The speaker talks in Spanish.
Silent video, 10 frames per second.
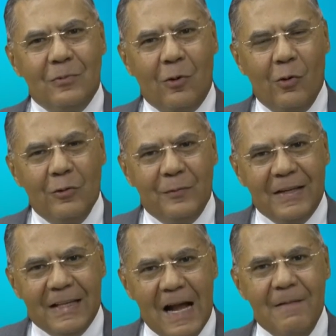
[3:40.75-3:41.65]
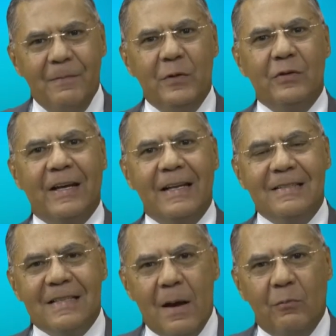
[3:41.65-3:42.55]
olvidando que
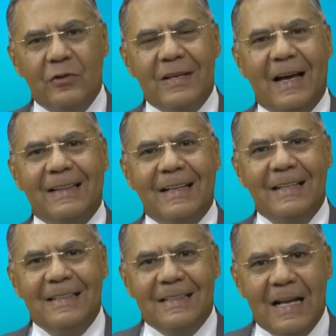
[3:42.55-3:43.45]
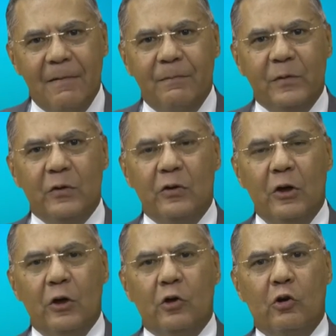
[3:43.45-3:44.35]
estamos atentando
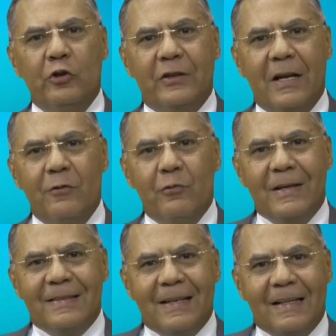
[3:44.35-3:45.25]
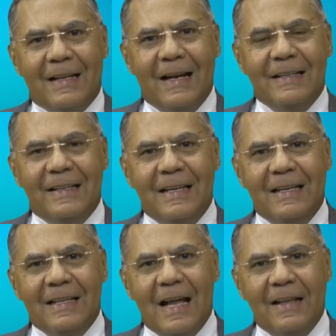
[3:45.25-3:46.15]
contra nuestra
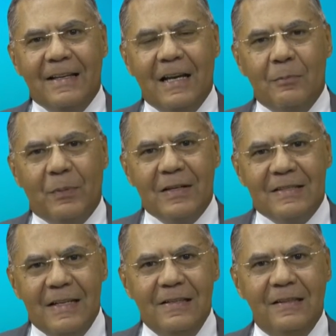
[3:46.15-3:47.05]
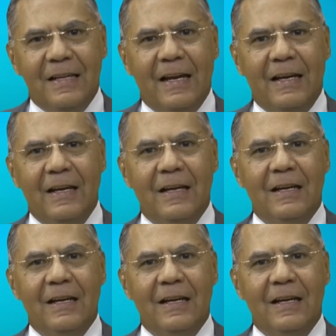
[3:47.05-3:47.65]
tranquilidad en el presente